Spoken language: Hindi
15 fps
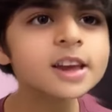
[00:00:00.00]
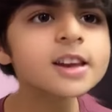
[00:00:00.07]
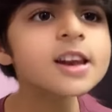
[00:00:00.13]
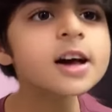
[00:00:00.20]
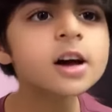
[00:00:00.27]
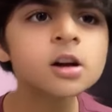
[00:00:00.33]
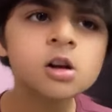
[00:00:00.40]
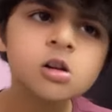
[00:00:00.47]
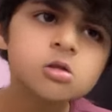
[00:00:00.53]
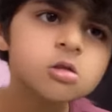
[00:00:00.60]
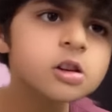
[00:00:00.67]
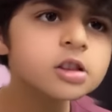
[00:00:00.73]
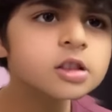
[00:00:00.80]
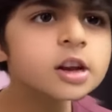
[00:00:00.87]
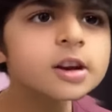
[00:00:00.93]
हैं ना तो
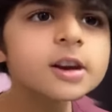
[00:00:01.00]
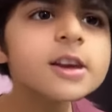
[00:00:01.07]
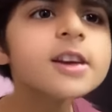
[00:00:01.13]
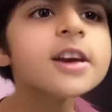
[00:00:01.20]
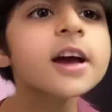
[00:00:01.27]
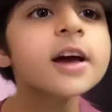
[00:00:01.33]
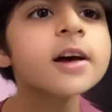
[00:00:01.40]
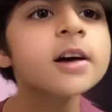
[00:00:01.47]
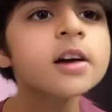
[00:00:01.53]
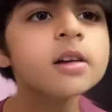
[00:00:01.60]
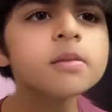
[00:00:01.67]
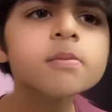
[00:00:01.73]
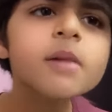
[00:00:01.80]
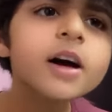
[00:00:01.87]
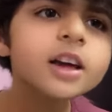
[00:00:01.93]
इतने ठीक है
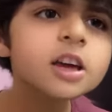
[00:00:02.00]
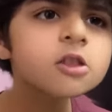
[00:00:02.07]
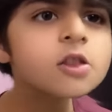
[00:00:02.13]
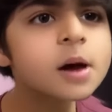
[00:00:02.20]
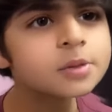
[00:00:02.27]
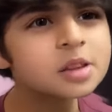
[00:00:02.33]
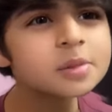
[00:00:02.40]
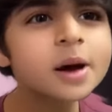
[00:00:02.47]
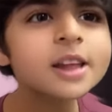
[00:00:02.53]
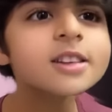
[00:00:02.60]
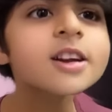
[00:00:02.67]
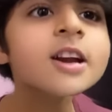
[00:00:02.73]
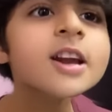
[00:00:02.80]
बाकी वो आपसे बात कर